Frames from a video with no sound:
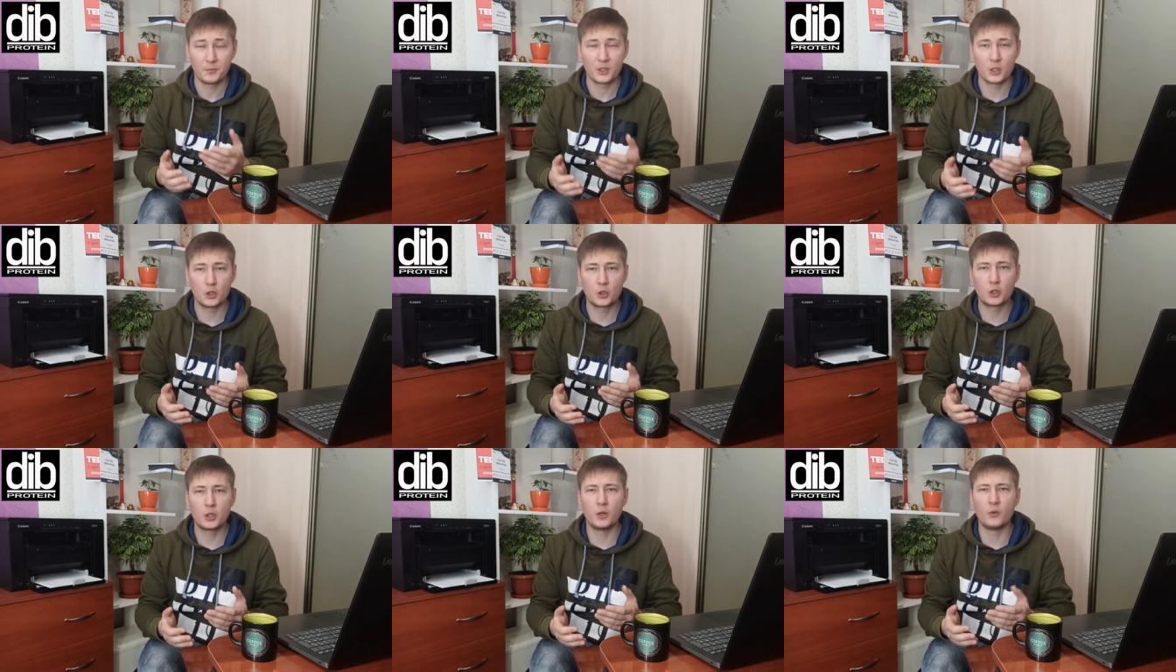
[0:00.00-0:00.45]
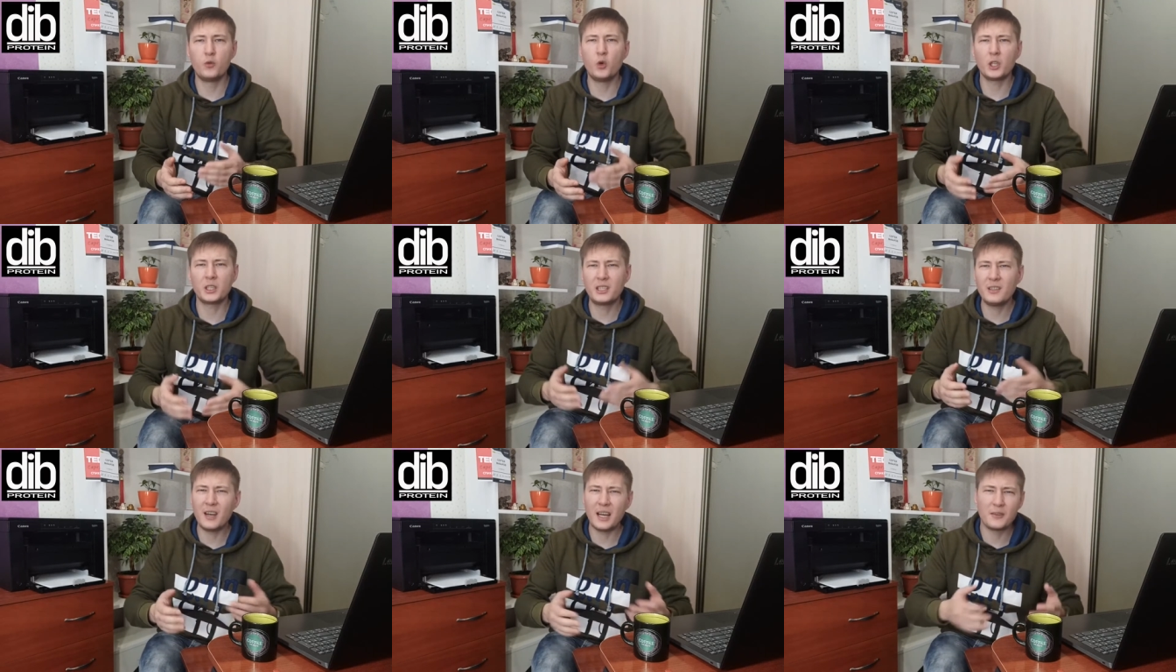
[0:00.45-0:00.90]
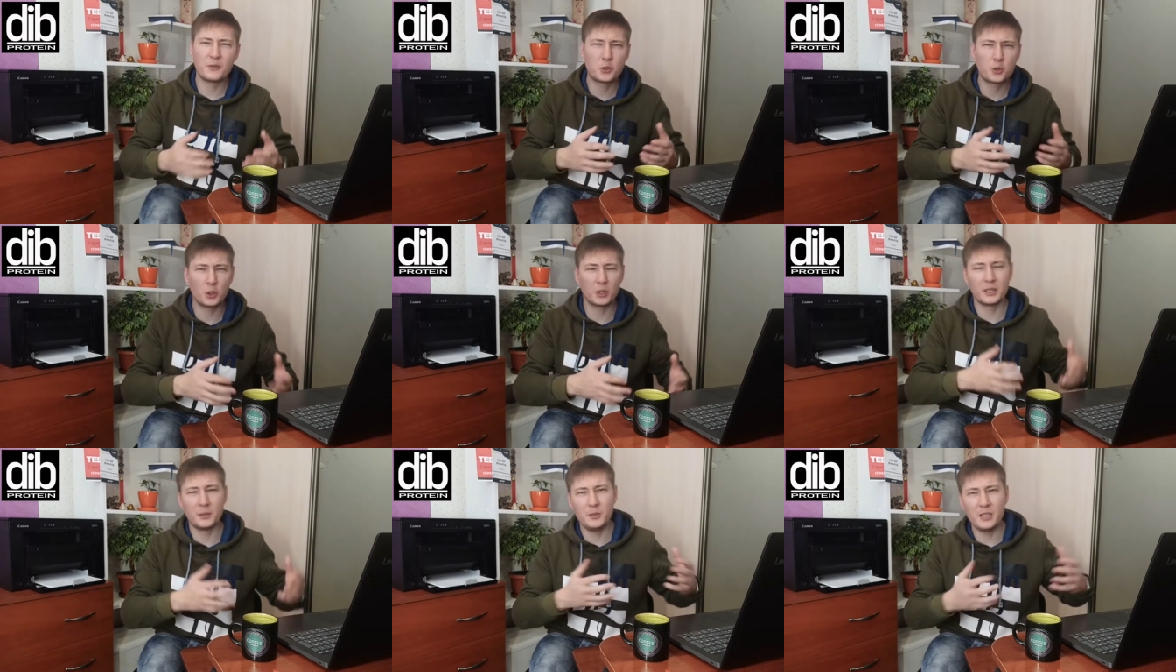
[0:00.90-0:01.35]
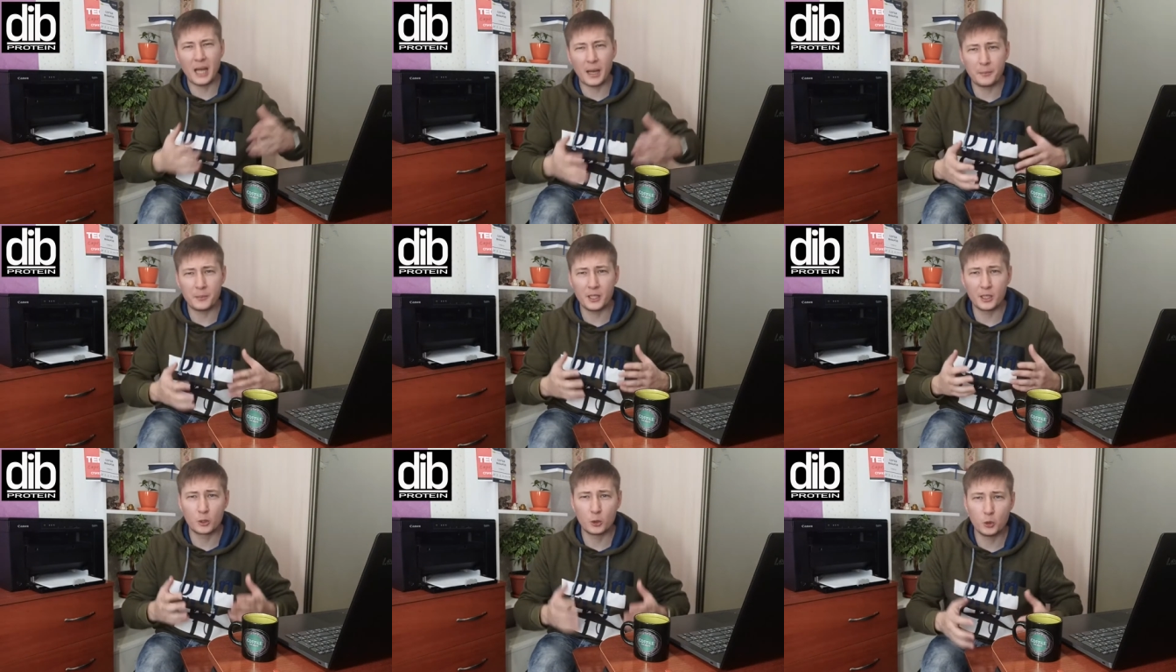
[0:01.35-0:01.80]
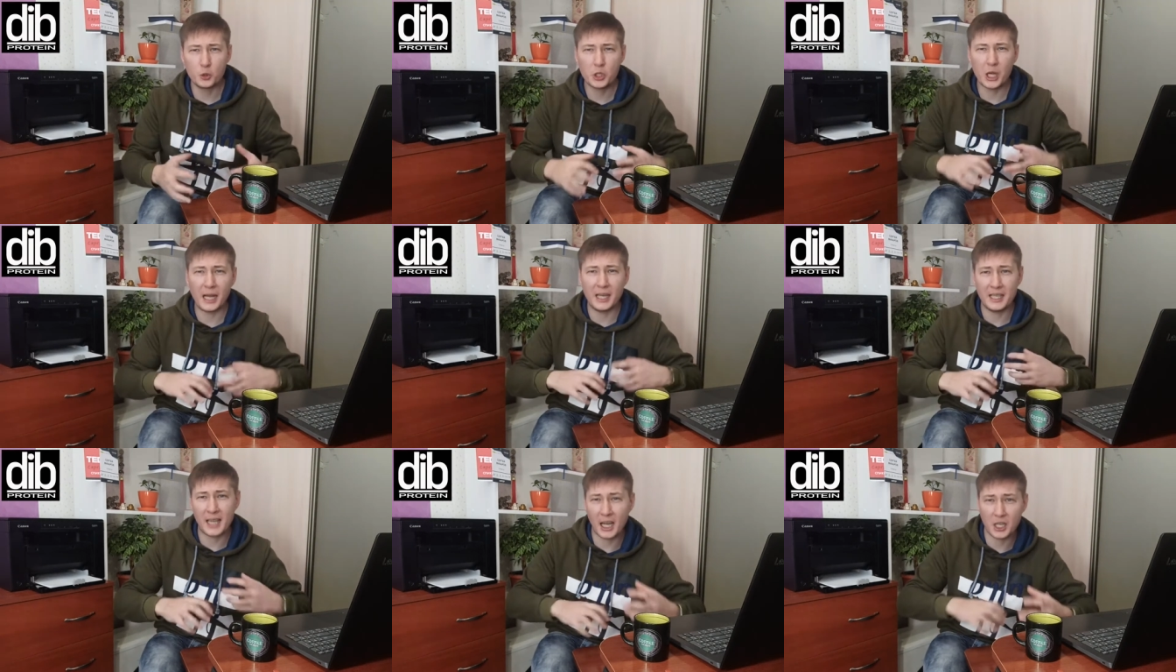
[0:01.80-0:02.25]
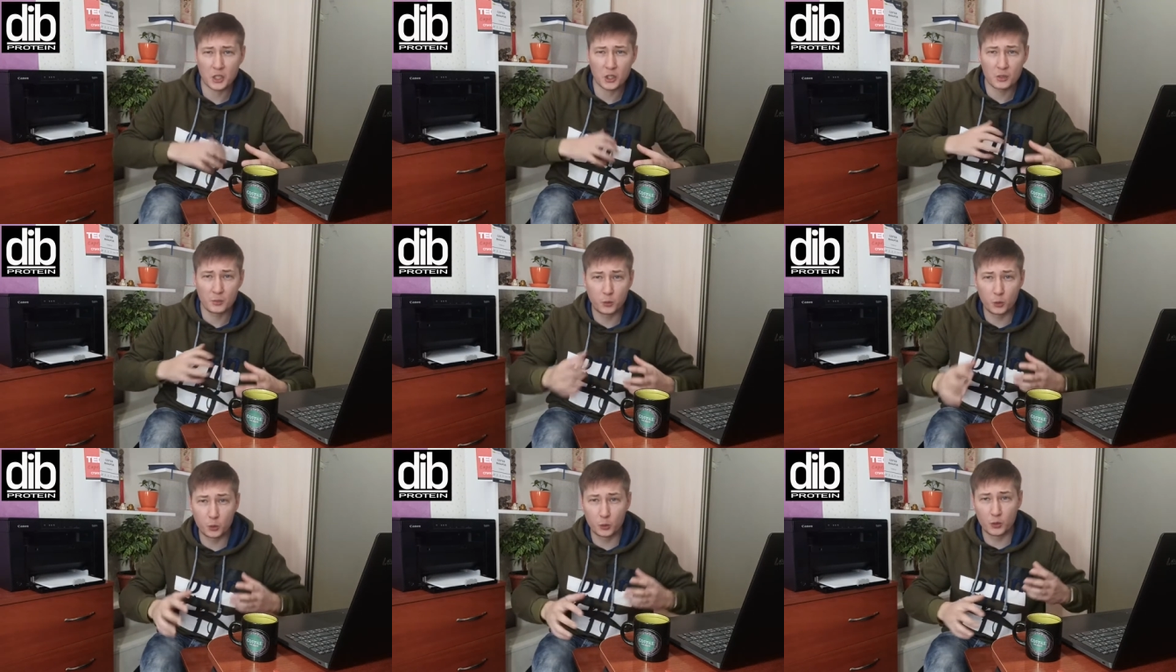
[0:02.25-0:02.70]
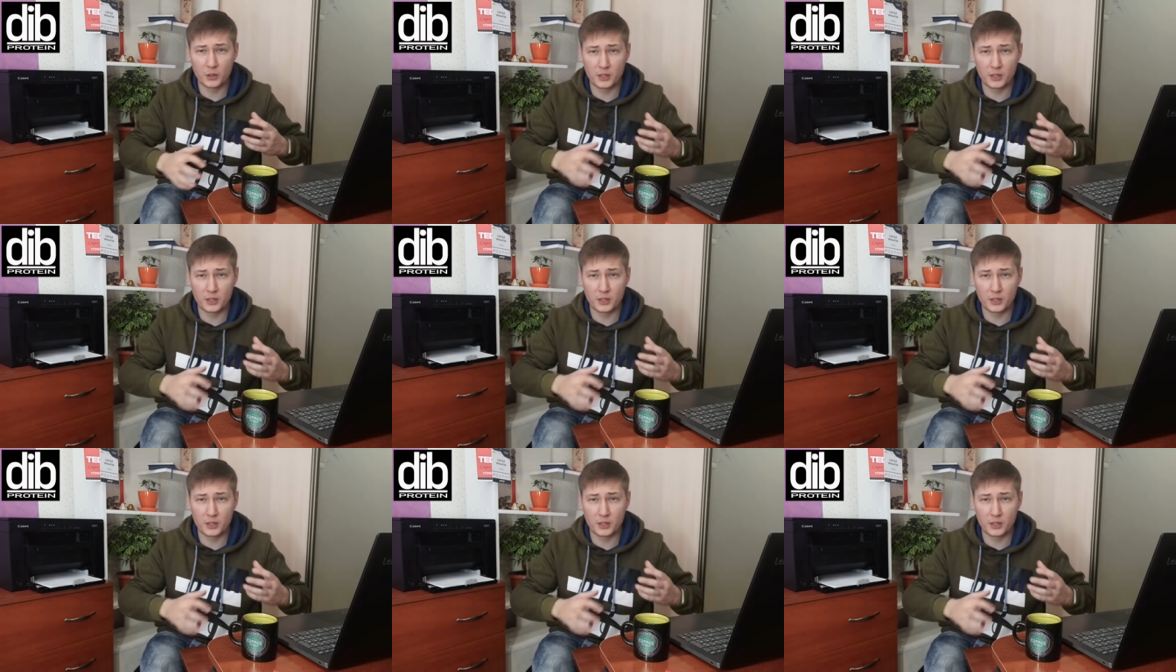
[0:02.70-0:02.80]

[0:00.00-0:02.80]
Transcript: и такие, вот давай, все, на меня переключай, я сейчас буду